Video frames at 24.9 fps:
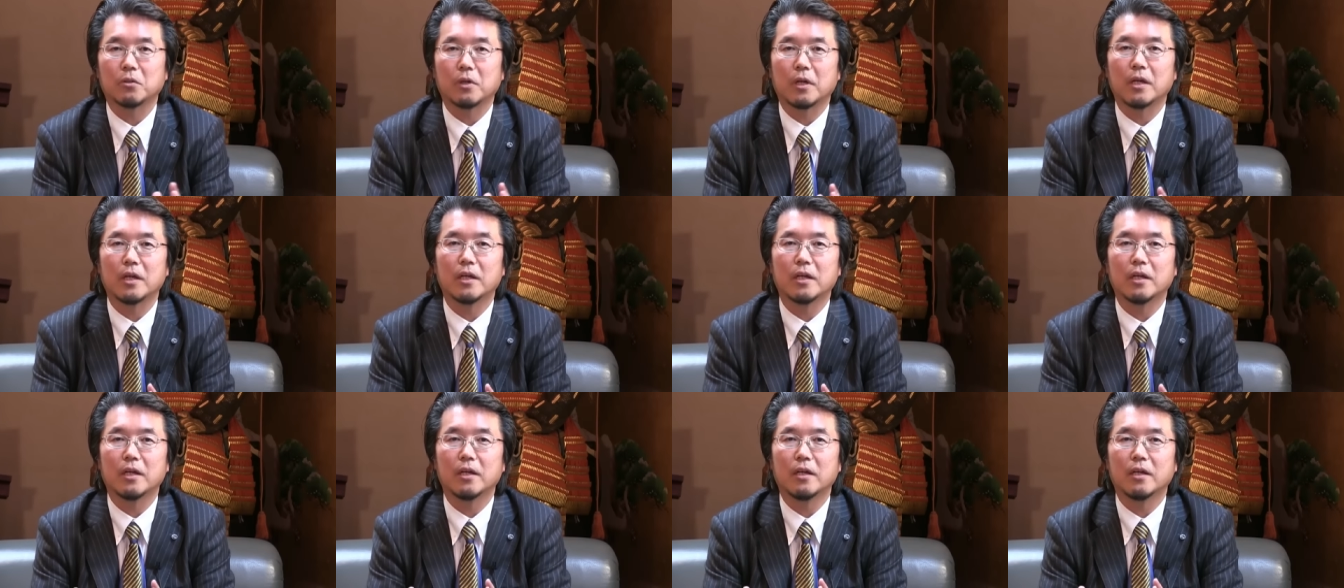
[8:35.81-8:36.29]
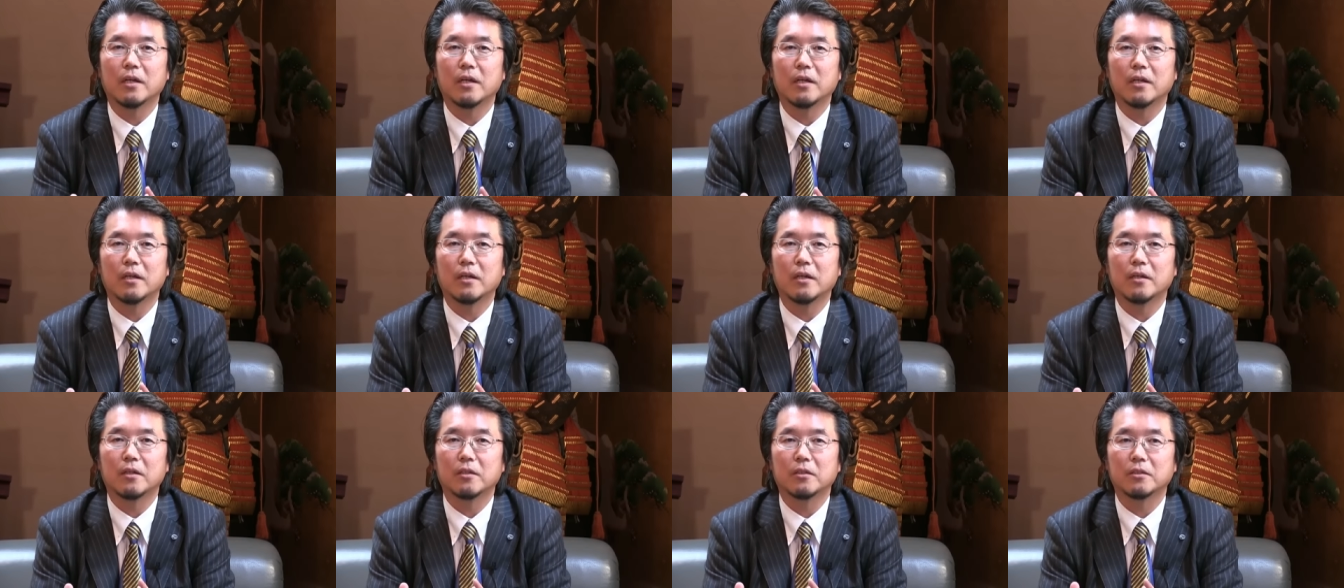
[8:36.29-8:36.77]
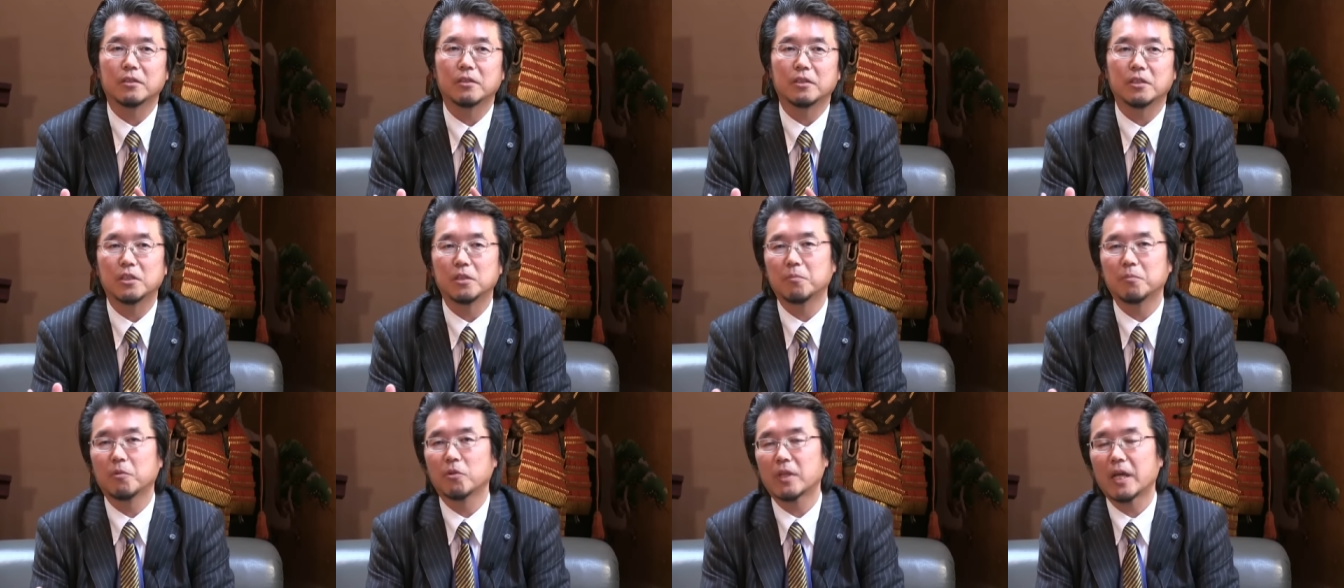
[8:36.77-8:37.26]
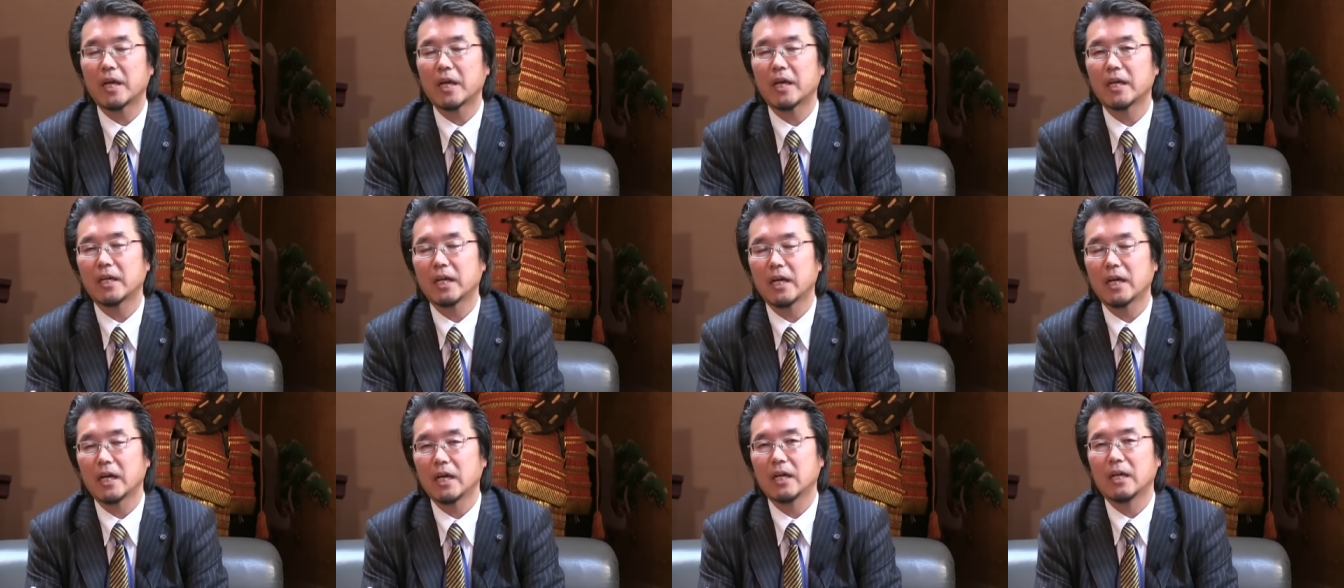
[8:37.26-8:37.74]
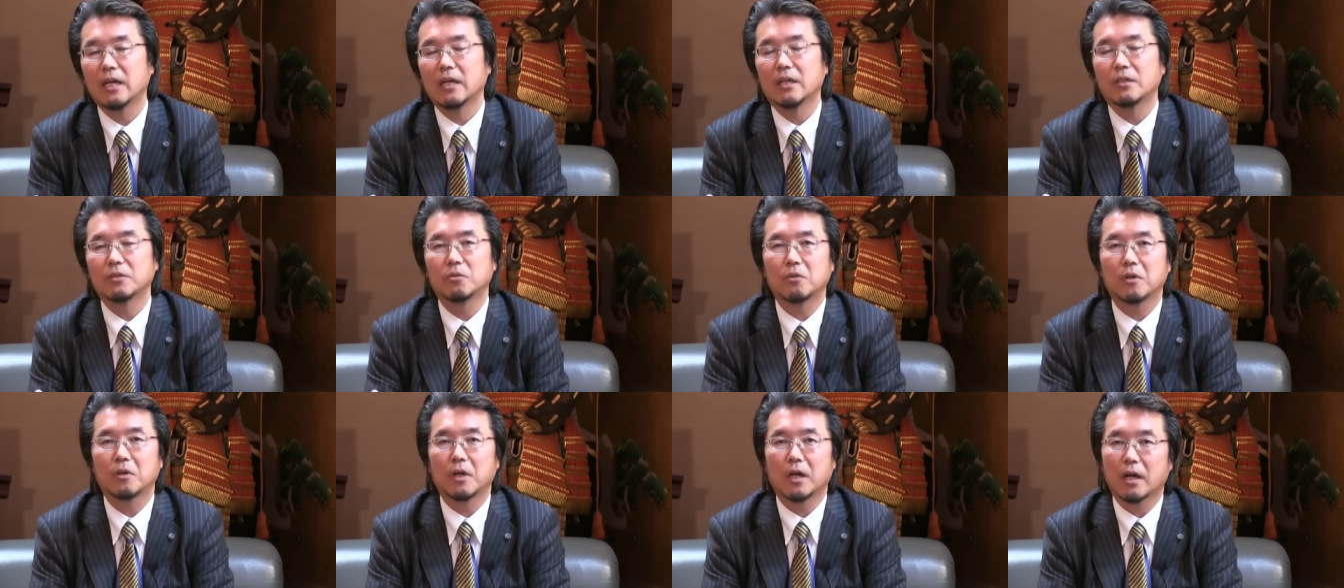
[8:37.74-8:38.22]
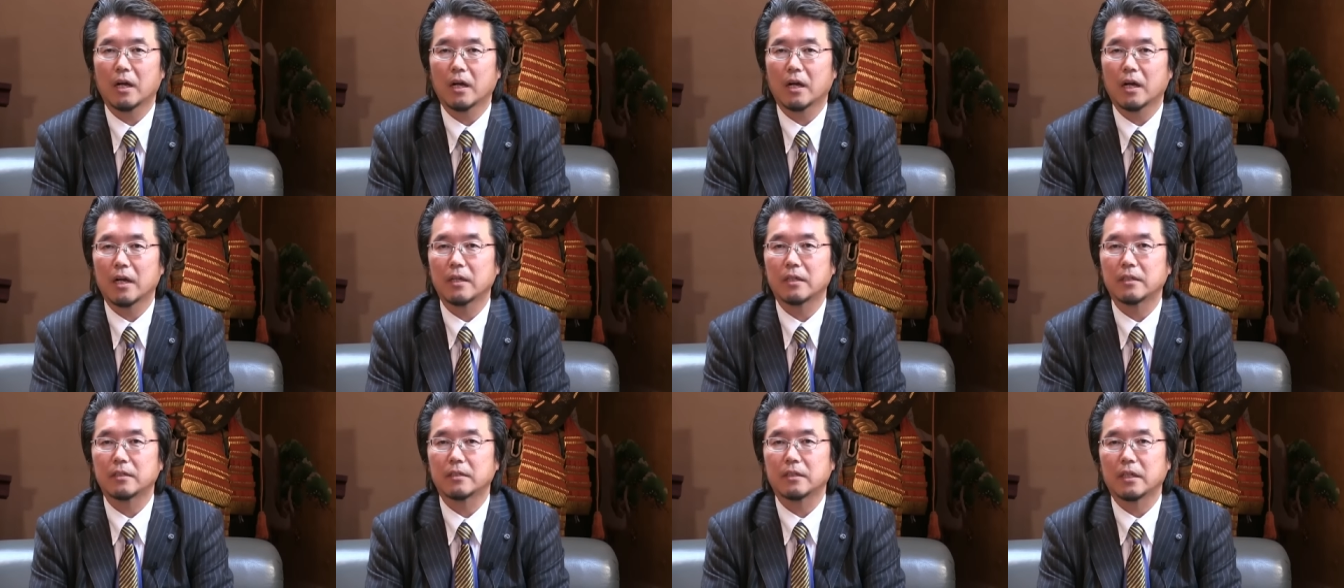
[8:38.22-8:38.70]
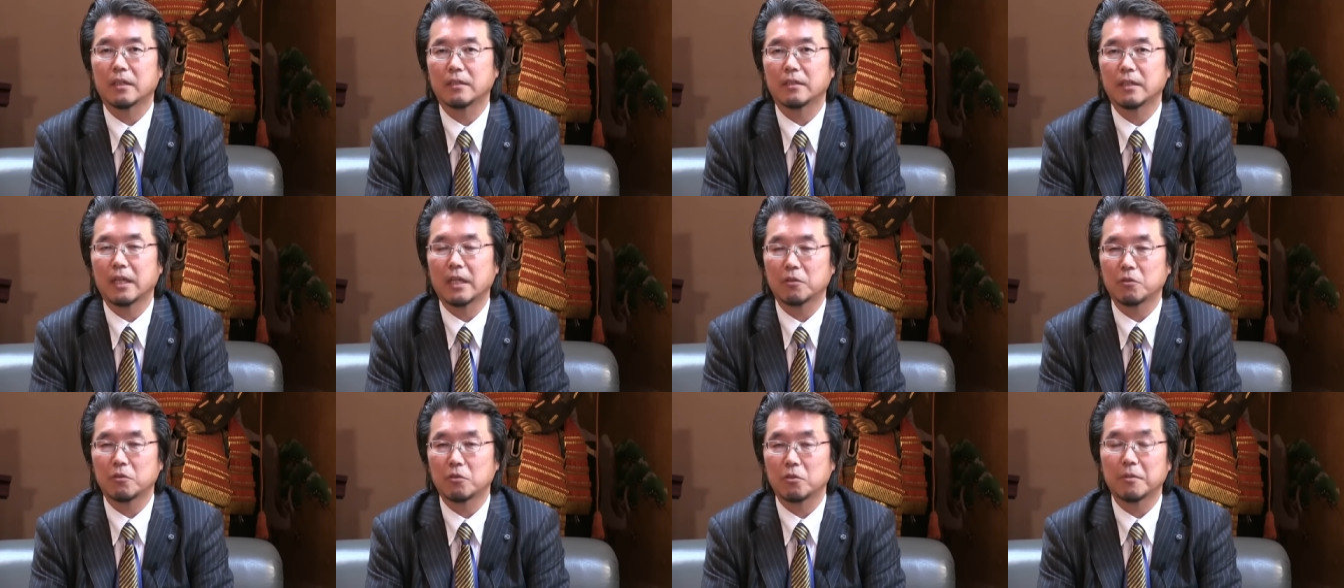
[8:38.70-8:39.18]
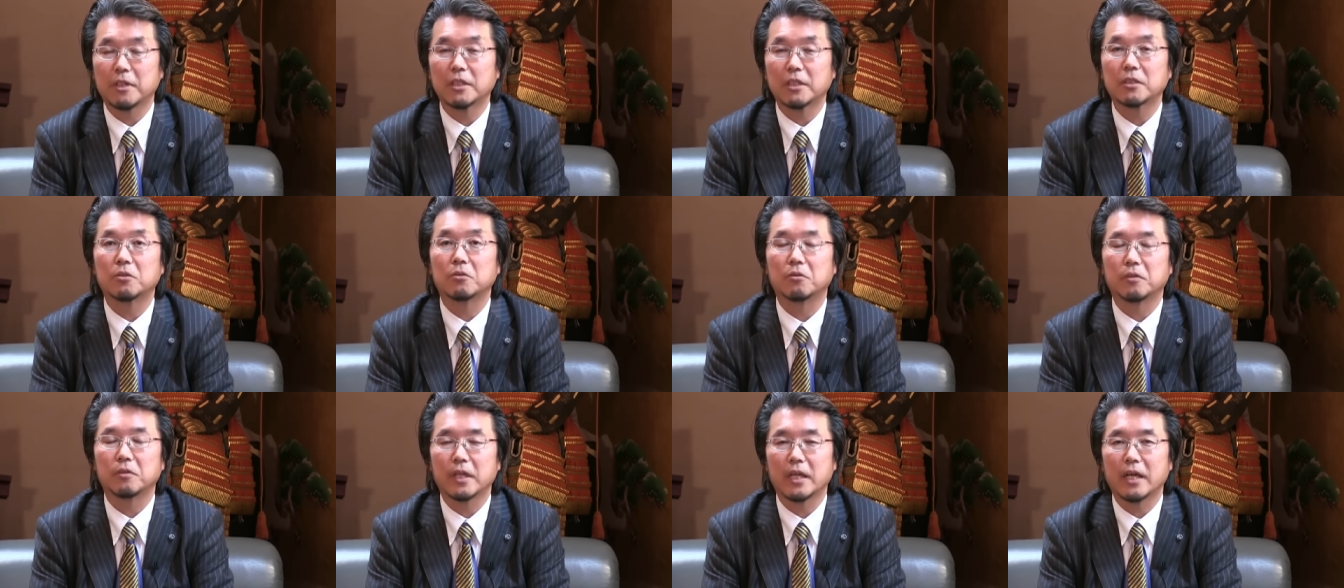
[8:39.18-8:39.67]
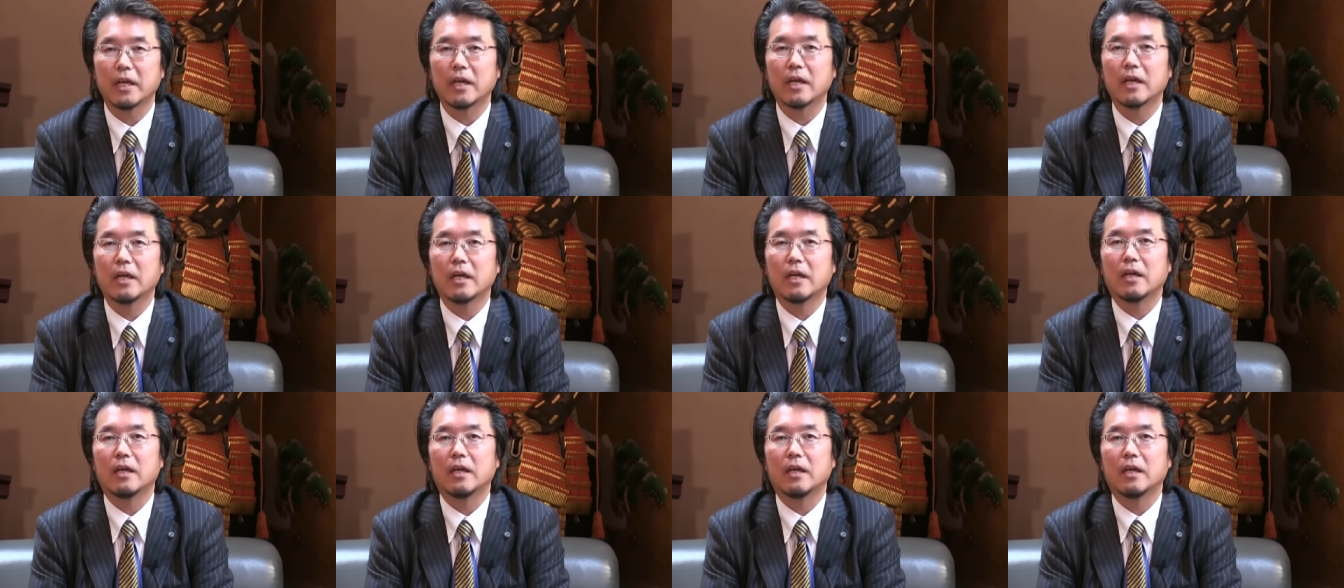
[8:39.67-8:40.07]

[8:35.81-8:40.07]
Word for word: えー、支持母体が創価学会さんになっておりますので、